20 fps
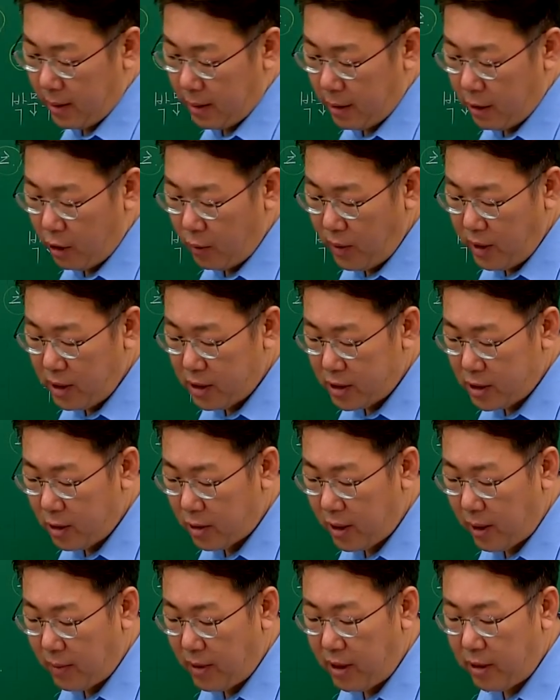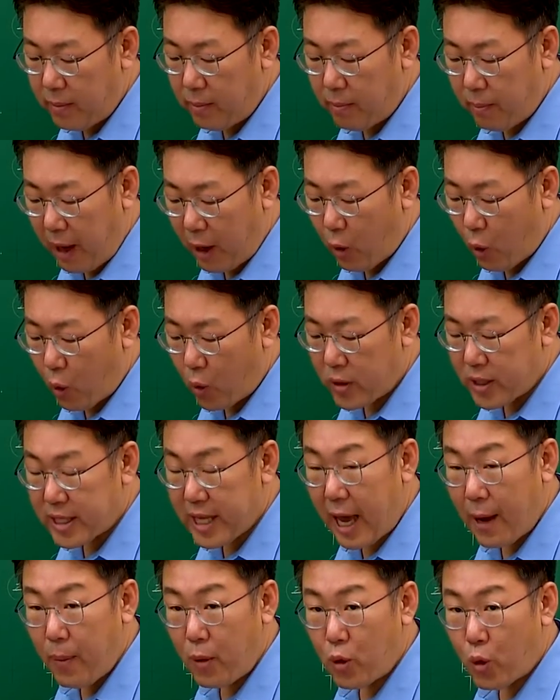그러면 정답을 바로
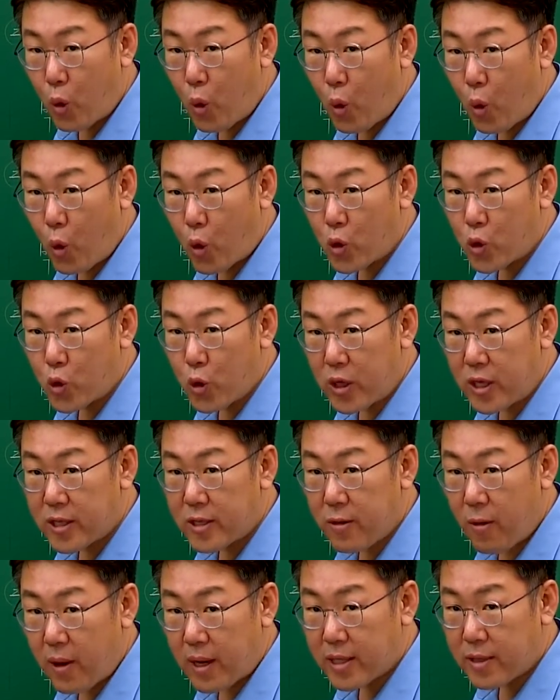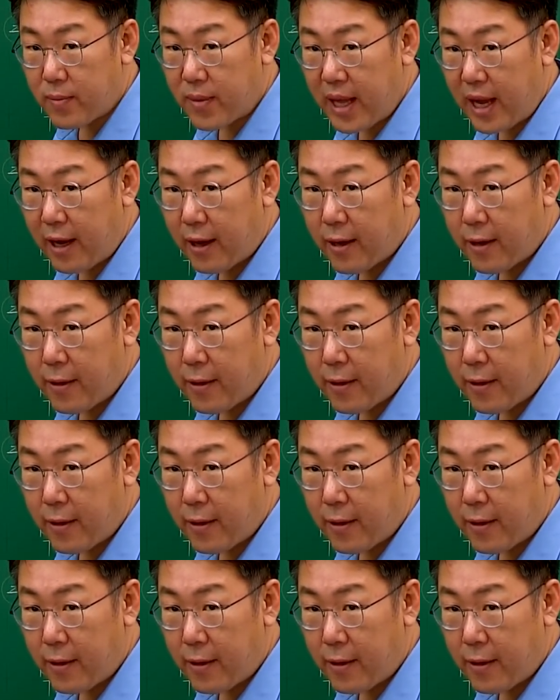4번으로 고를 수 있을 것 같습니다.